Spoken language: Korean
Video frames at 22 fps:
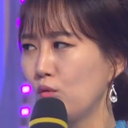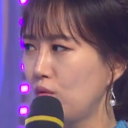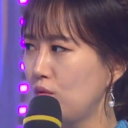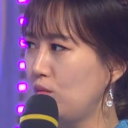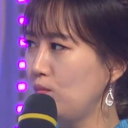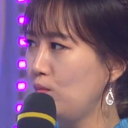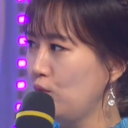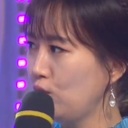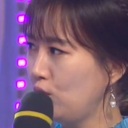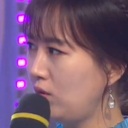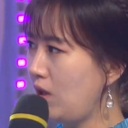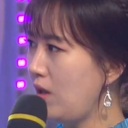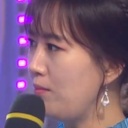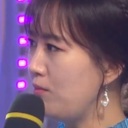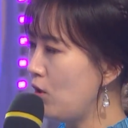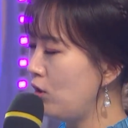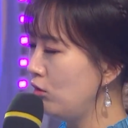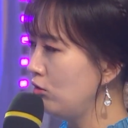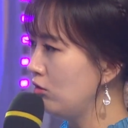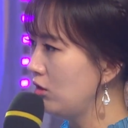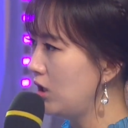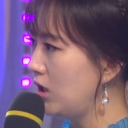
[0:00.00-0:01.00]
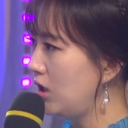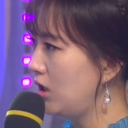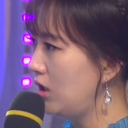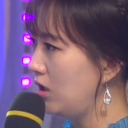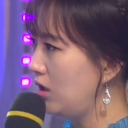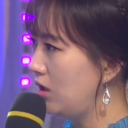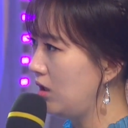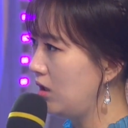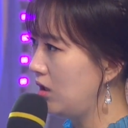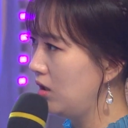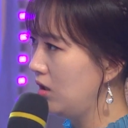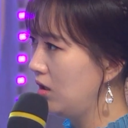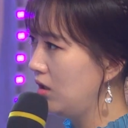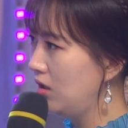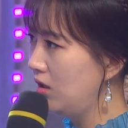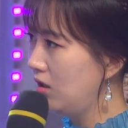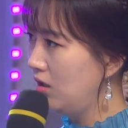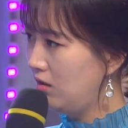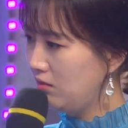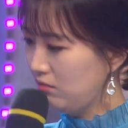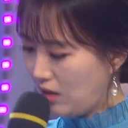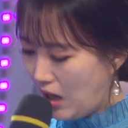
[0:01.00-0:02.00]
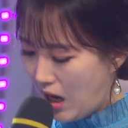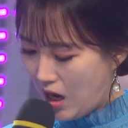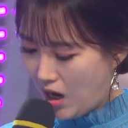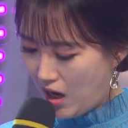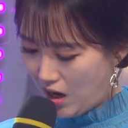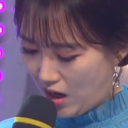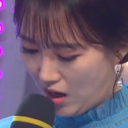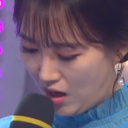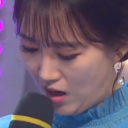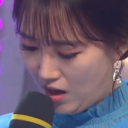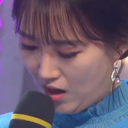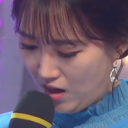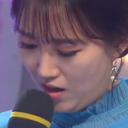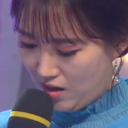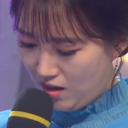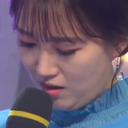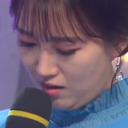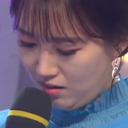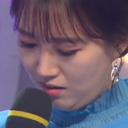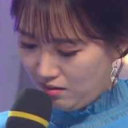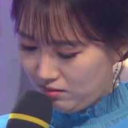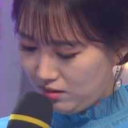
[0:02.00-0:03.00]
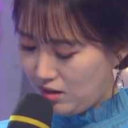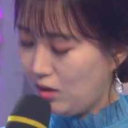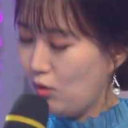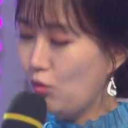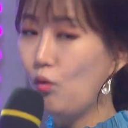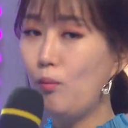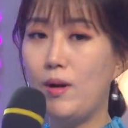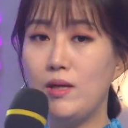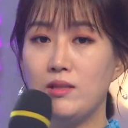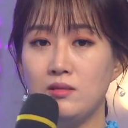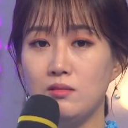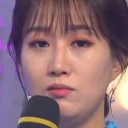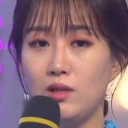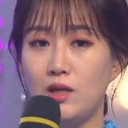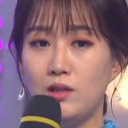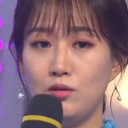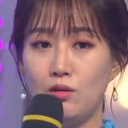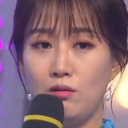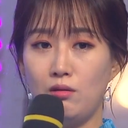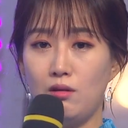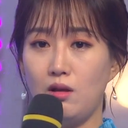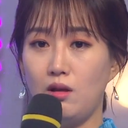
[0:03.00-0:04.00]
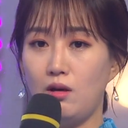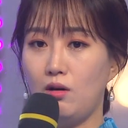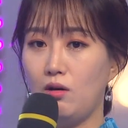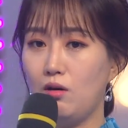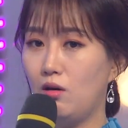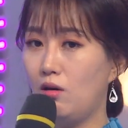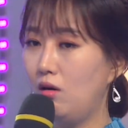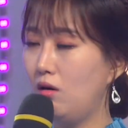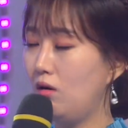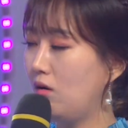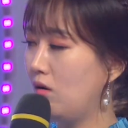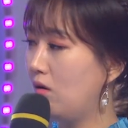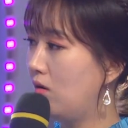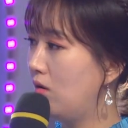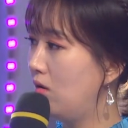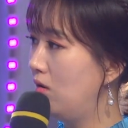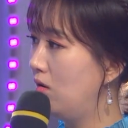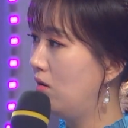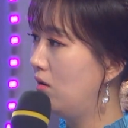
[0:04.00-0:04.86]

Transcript: 못, 된 며느리 없다. 라고 말씀을 하셨대요.